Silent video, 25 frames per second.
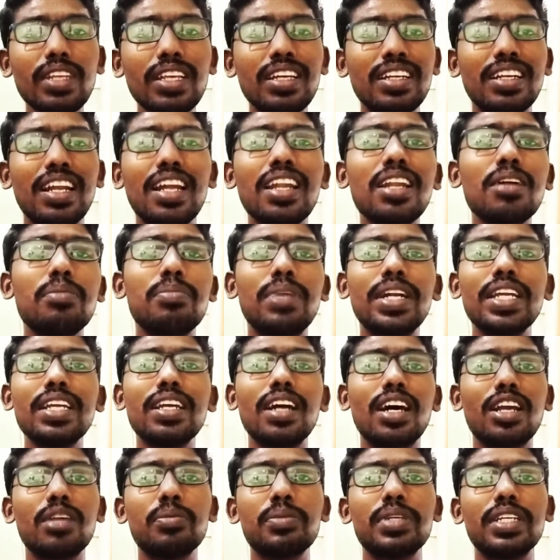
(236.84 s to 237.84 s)
நல்லா படிக்க
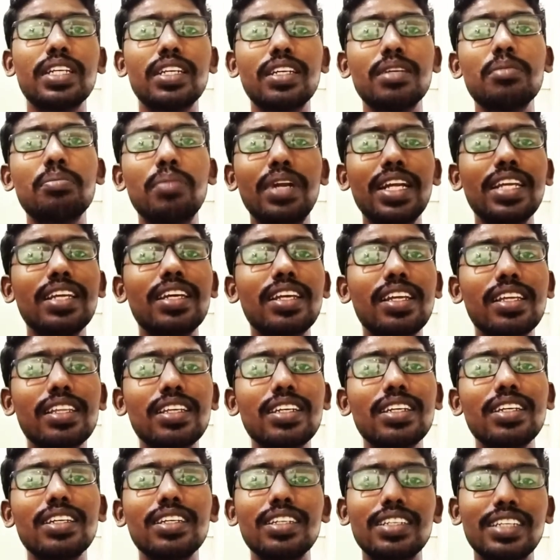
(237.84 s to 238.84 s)
ஆரம்பிங்க
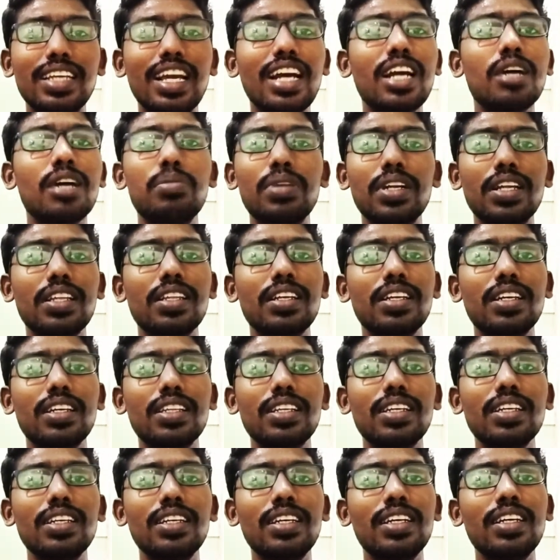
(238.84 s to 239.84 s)
படிக்கிறதுக்கு ஏகப்பட்டது
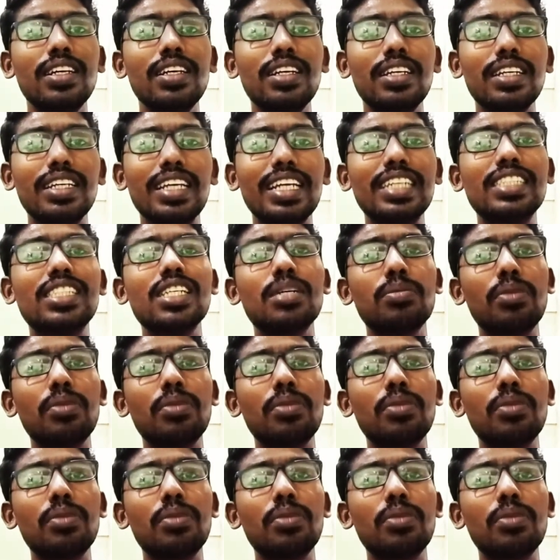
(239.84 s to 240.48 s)
இருக்குது எக்ஸாம்